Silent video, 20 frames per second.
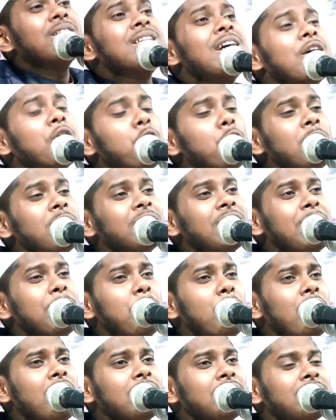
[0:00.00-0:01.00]
দরজা খুলতে
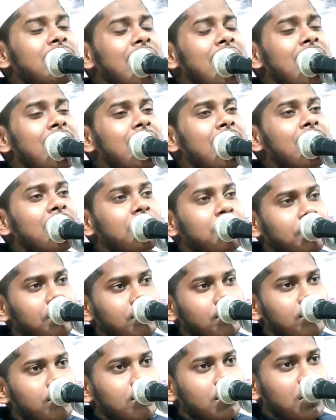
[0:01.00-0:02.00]
বলেছে
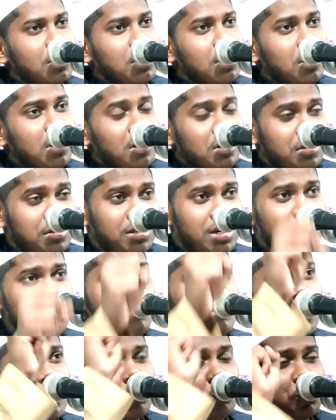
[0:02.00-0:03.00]
যেই
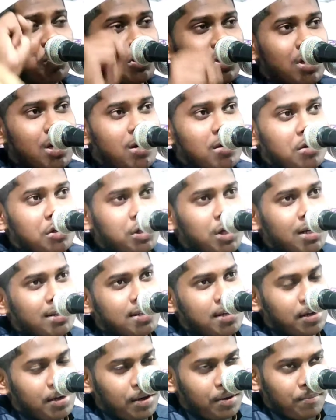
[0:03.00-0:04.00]
মানুষটার
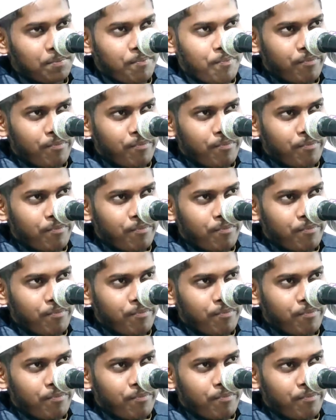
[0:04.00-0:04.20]
সাথে